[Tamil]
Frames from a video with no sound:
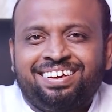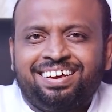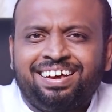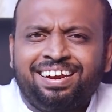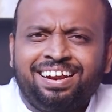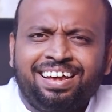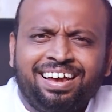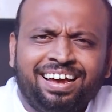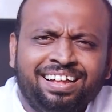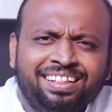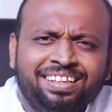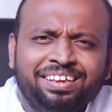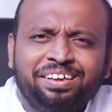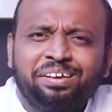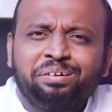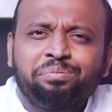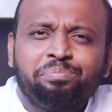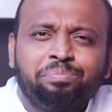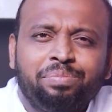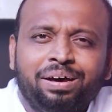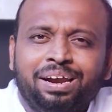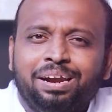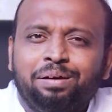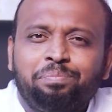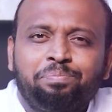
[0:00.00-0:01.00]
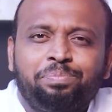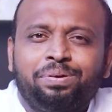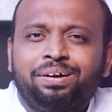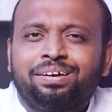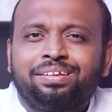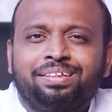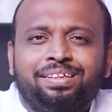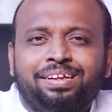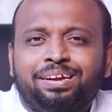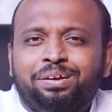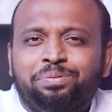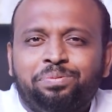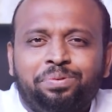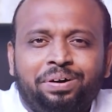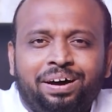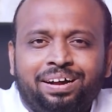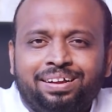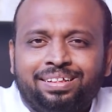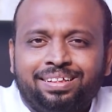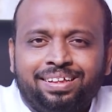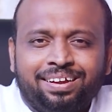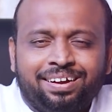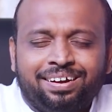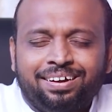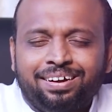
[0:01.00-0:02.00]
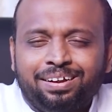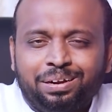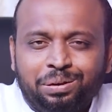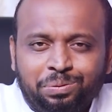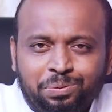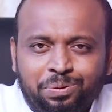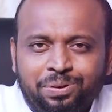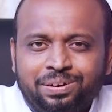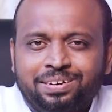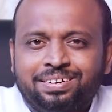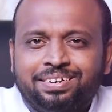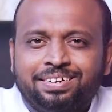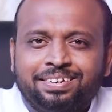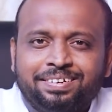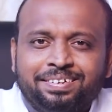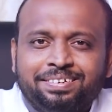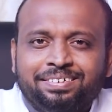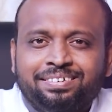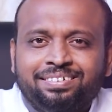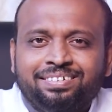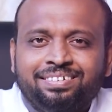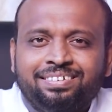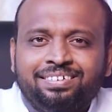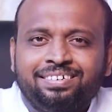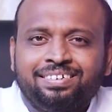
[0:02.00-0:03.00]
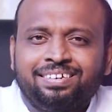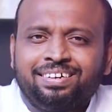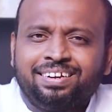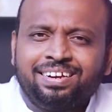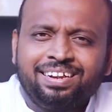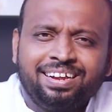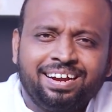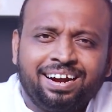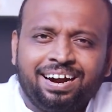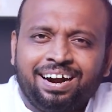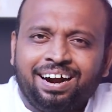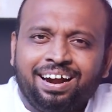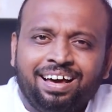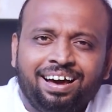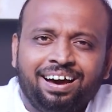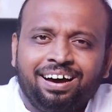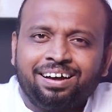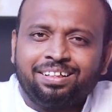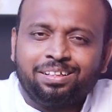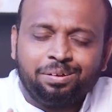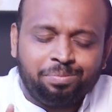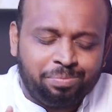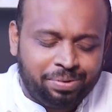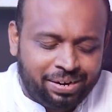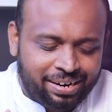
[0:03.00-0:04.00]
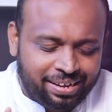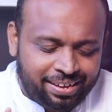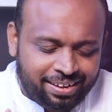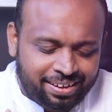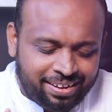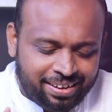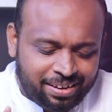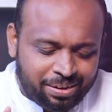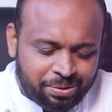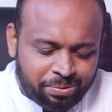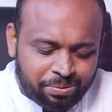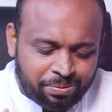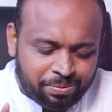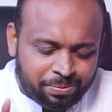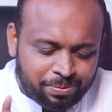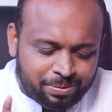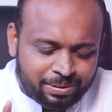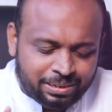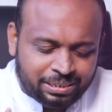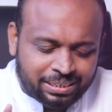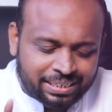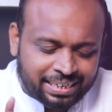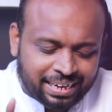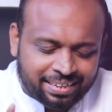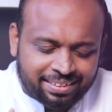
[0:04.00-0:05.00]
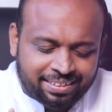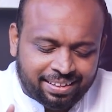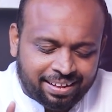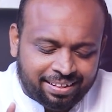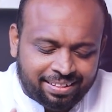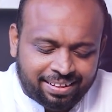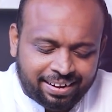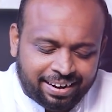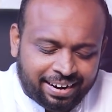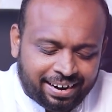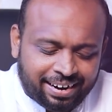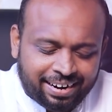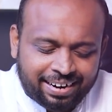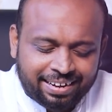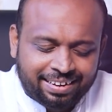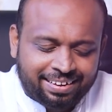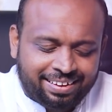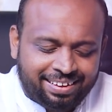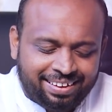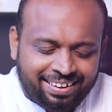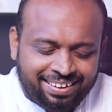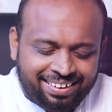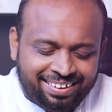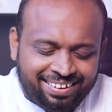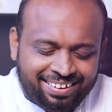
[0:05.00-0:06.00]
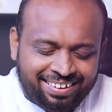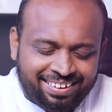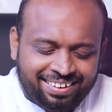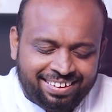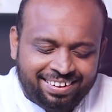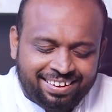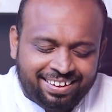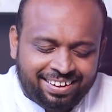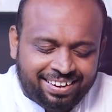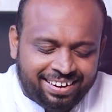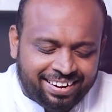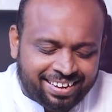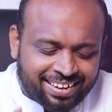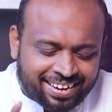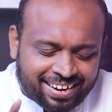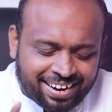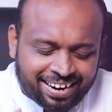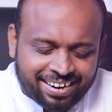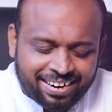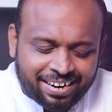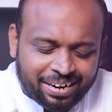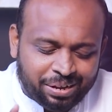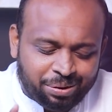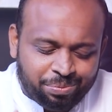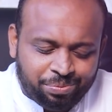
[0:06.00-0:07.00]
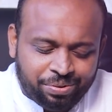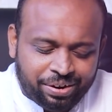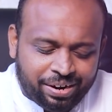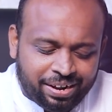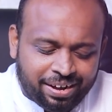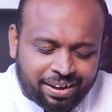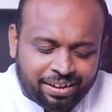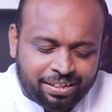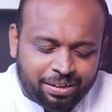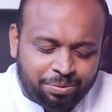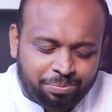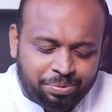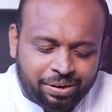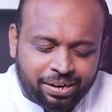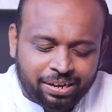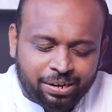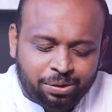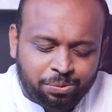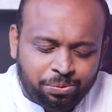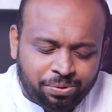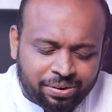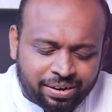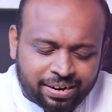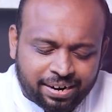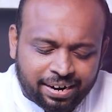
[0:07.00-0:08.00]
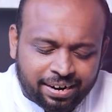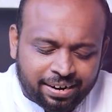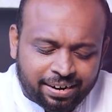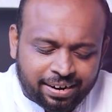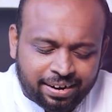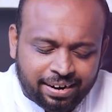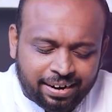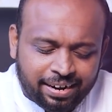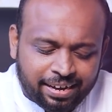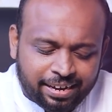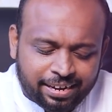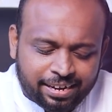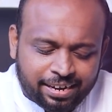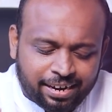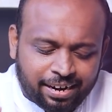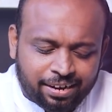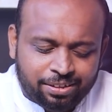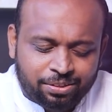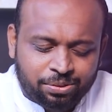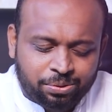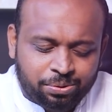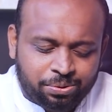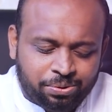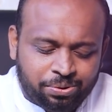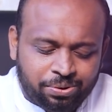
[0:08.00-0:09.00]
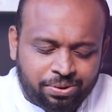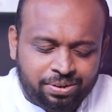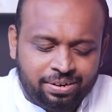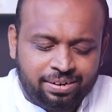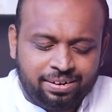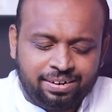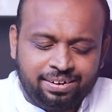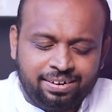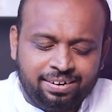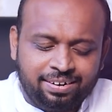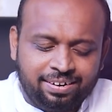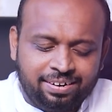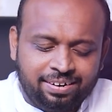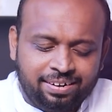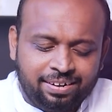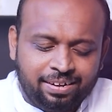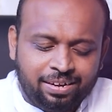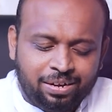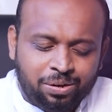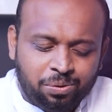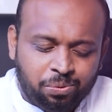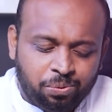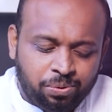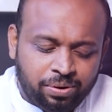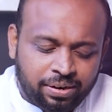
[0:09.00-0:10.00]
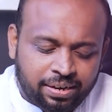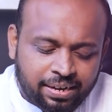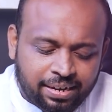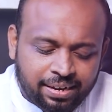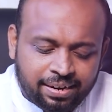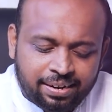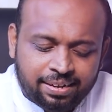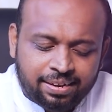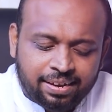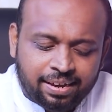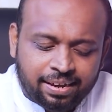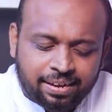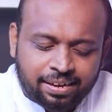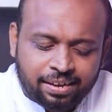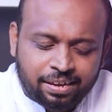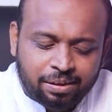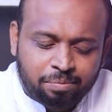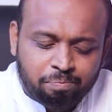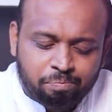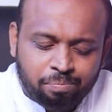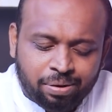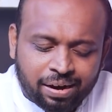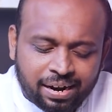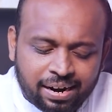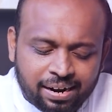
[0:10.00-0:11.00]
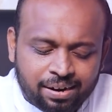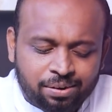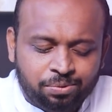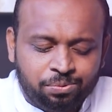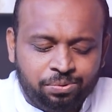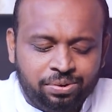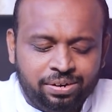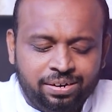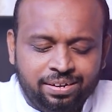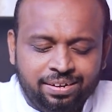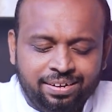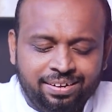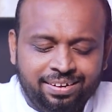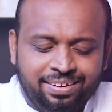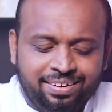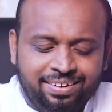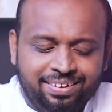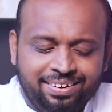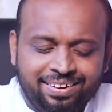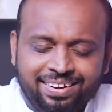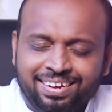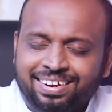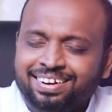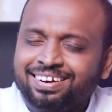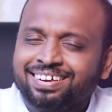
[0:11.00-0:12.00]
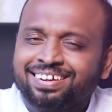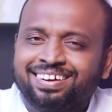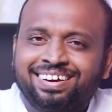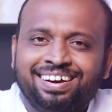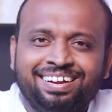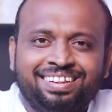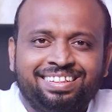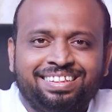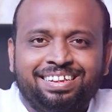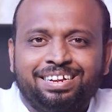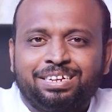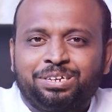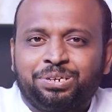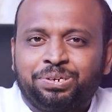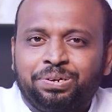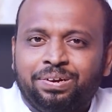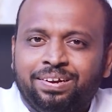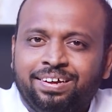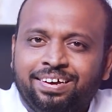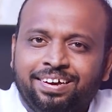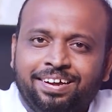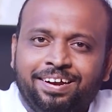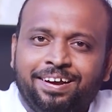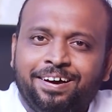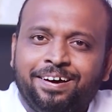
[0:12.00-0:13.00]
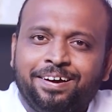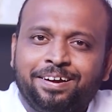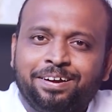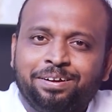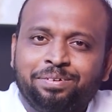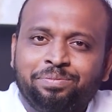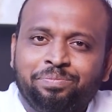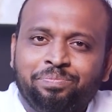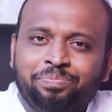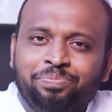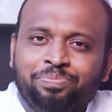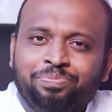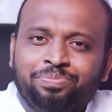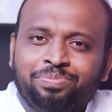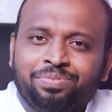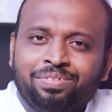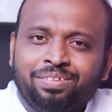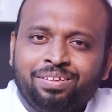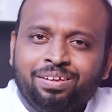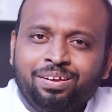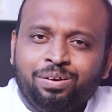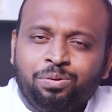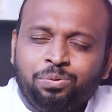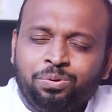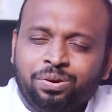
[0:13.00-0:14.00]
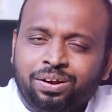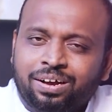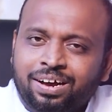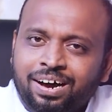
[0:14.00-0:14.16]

என்னை அதிகம் பலப்படுத்தின வார்த்தைகளில் ஒன்று நீ அழாதபடி உன் சத்தத்தை அடக்கி நீ கண்ணீர் விடாதபடிக்கு உன் கண்களை காத்துக்கொள் உன் கிரியைக்கு பலன் உண்டு என்று கர்த்தர் சொல்லுகிறார் ஒரு